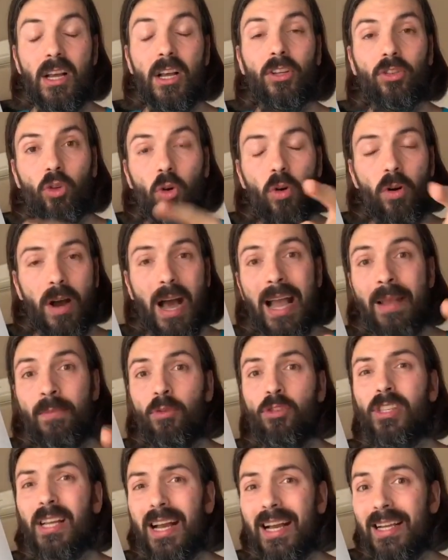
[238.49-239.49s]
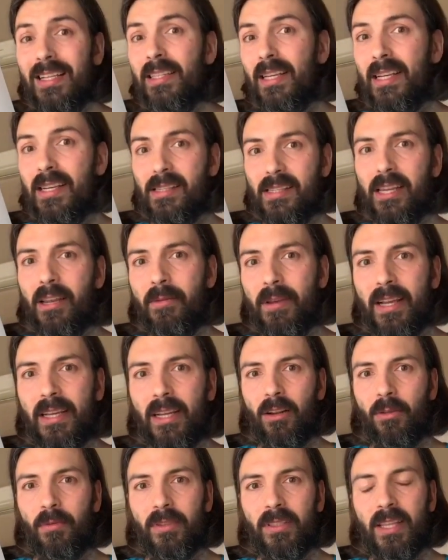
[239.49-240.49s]
Tú, hay mucha gente que escribe
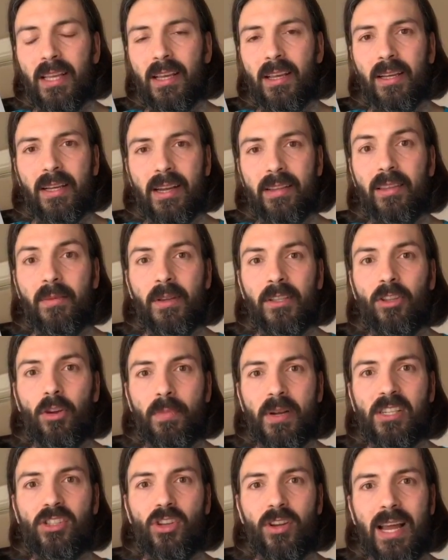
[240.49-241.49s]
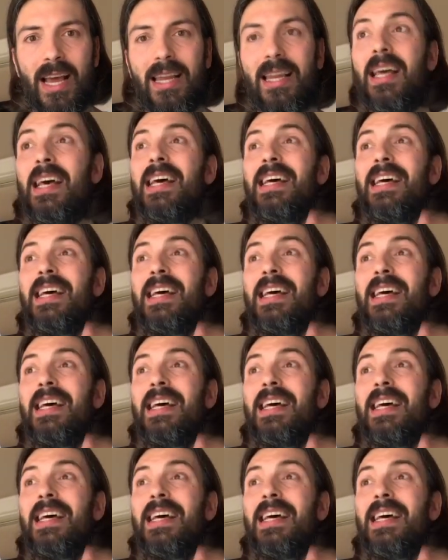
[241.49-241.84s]
de crecimiento personal.